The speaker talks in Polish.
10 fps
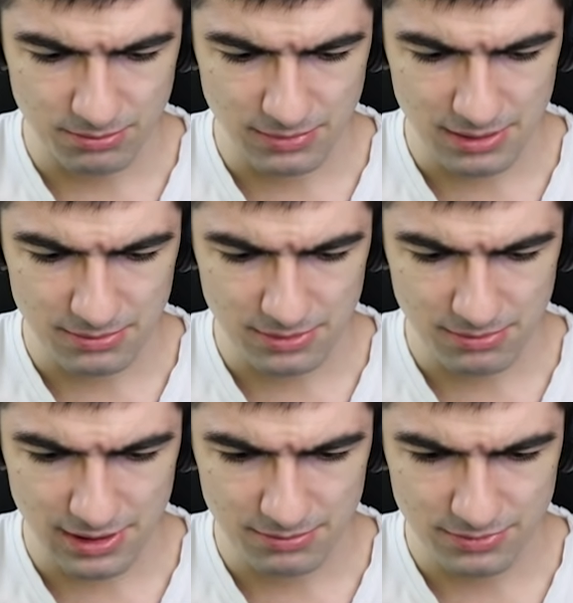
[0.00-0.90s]
mamy,
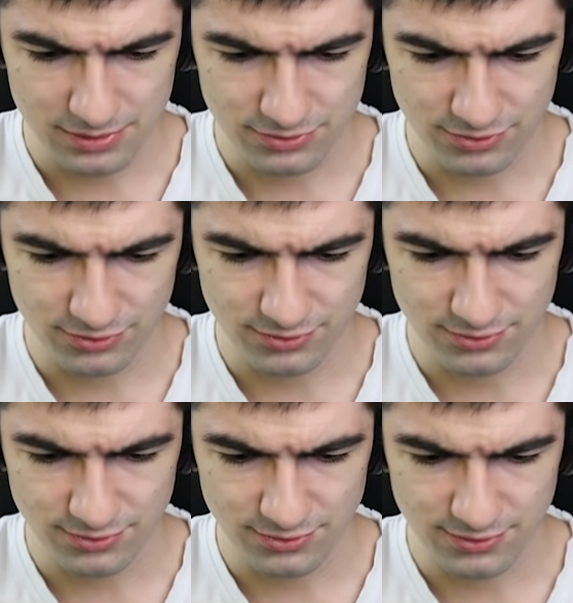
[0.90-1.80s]
mamy coś
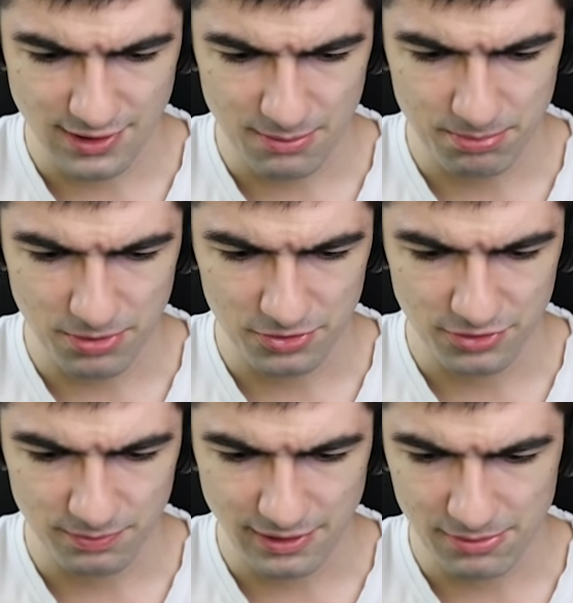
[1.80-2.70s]
z
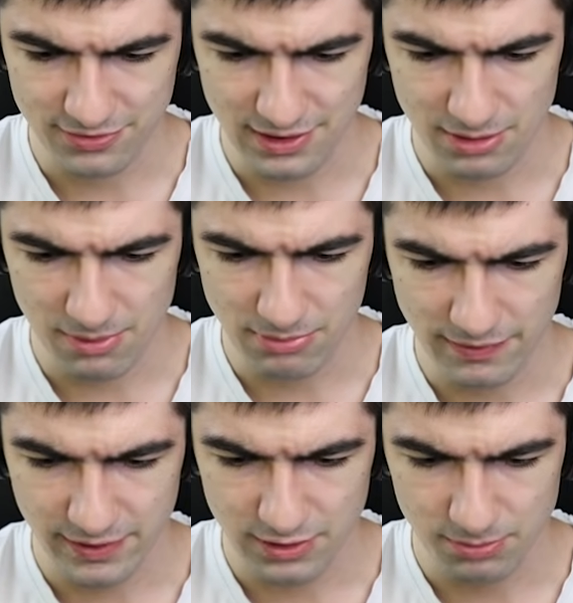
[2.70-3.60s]
Japonią, tam jest, ale nie
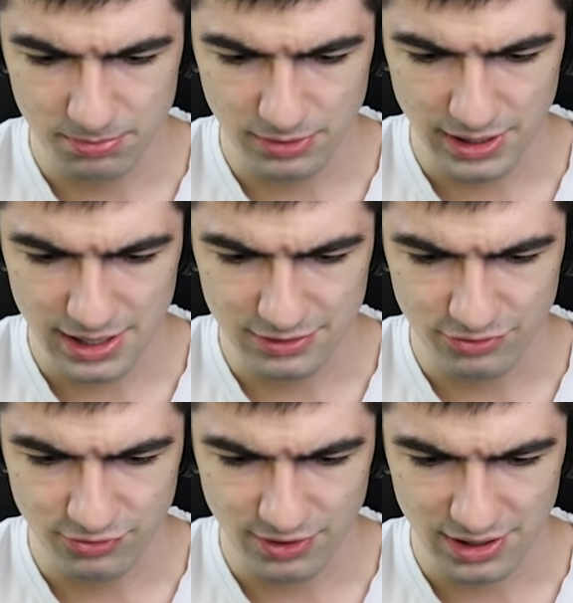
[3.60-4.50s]
bladego
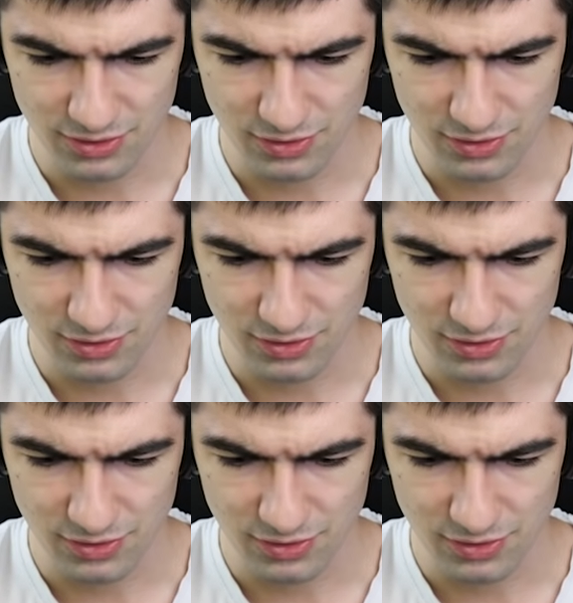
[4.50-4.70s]
pojęcia.